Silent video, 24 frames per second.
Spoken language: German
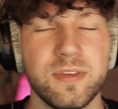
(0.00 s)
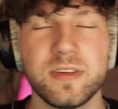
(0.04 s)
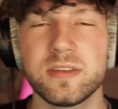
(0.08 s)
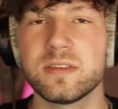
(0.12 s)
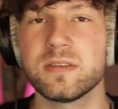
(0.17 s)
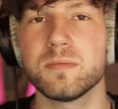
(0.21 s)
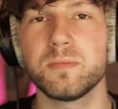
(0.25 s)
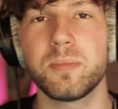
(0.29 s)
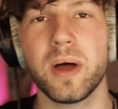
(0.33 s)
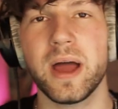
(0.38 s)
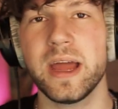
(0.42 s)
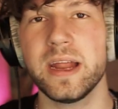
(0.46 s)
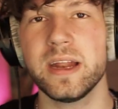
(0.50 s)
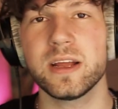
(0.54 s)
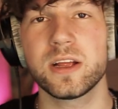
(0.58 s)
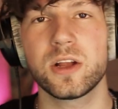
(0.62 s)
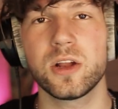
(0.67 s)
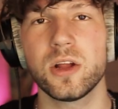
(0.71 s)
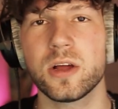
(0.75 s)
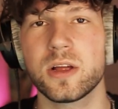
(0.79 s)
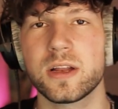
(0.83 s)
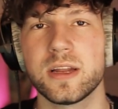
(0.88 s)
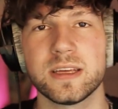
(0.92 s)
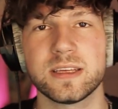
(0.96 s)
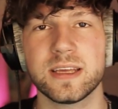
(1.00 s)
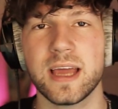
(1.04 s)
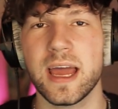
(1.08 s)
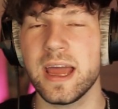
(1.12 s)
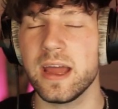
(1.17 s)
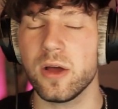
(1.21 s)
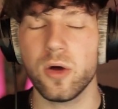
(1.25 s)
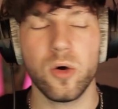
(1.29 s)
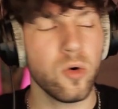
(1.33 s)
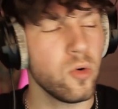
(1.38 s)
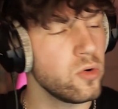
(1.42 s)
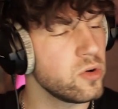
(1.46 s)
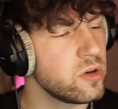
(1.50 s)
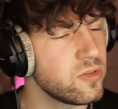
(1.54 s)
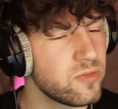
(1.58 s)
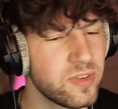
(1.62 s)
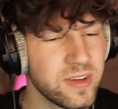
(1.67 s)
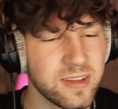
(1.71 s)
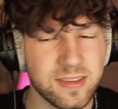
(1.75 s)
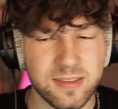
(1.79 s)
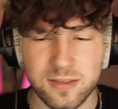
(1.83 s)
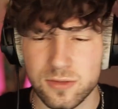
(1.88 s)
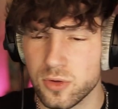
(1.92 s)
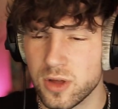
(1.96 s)
Wir sind beide glücklich. Ey, ohne
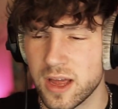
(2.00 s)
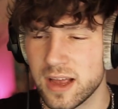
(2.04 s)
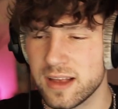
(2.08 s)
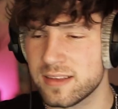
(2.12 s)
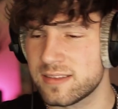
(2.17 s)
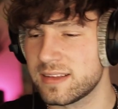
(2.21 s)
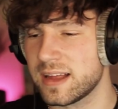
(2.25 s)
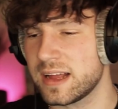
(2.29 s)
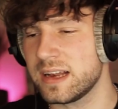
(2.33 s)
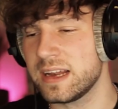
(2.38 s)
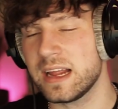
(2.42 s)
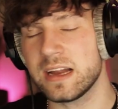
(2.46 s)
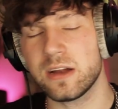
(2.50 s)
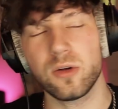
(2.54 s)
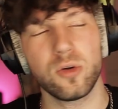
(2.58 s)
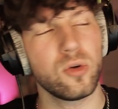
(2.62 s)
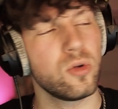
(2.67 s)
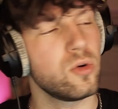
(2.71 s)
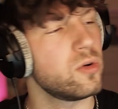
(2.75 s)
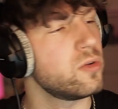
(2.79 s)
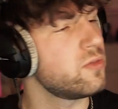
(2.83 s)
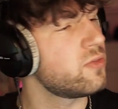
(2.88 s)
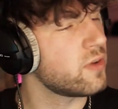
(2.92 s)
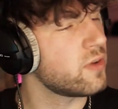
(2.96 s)
Witz, du kriegst deinen Nettolohn